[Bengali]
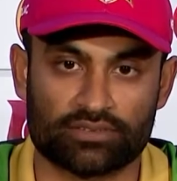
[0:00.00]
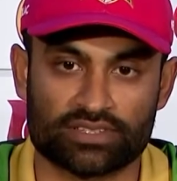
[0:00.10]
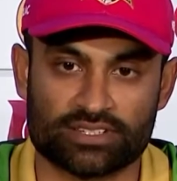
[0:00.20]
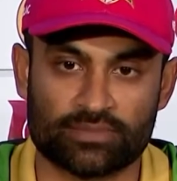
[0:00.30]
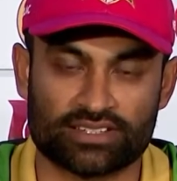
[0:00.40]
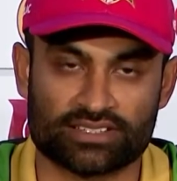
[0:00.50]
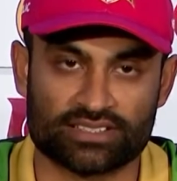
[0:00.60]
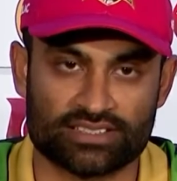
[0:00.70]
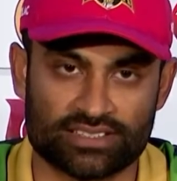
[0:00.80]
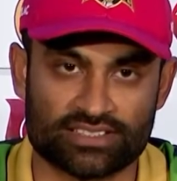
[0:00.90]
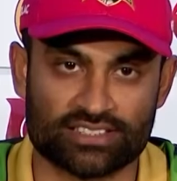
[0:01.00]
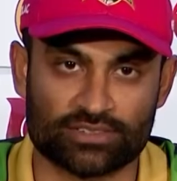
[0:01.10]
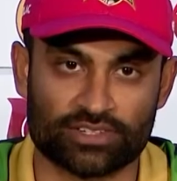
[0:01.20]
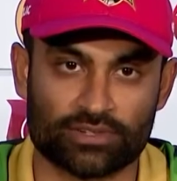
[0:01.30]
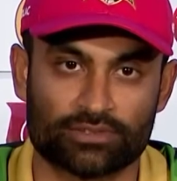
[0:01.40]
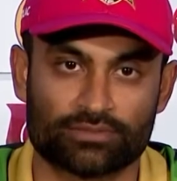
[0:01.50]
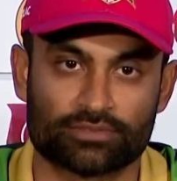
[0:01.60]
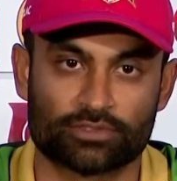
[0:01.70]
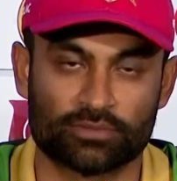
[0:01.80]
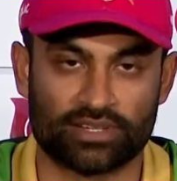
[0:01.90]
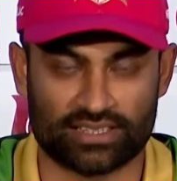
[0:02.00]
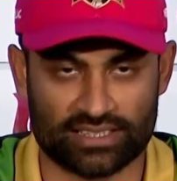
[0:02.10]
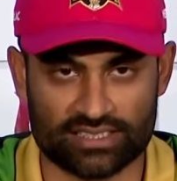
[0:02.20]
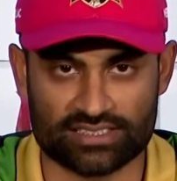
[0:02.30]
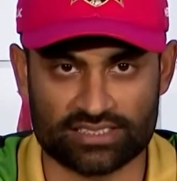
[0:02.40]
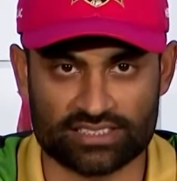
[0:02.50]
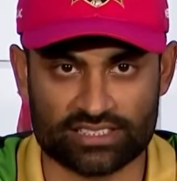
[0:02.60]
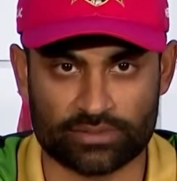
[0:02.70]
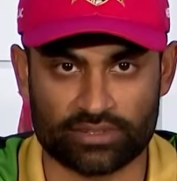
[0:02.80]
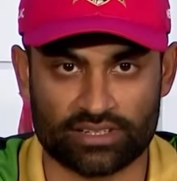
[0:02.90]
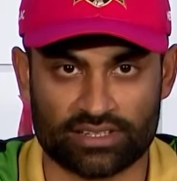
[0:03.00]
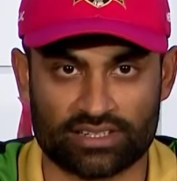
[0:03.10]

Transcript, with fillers: ইভেন যে ম্যাচটা জিতেছি ওটাও খুব লাকিলি জিতেছি আমরা